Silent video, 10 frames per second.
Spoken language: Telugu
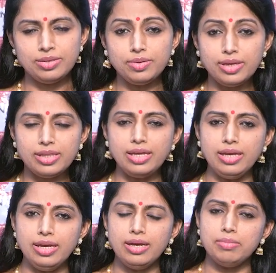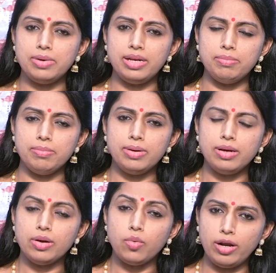సో ఇది మనం
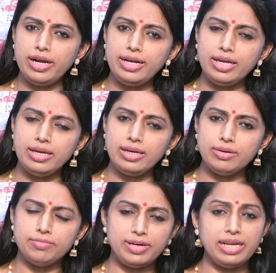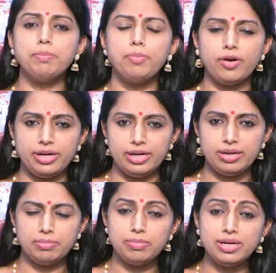క్వాలిటీ వెరీ
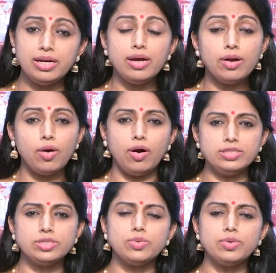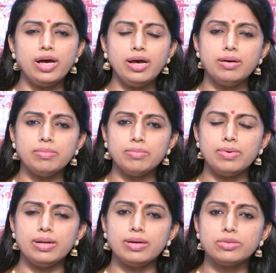ఇంపార్టెంట్ బట్ కాస్ట్ కూడా
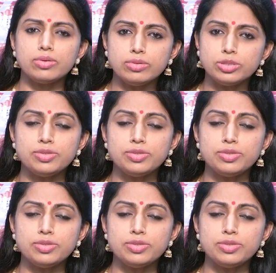కొంచెం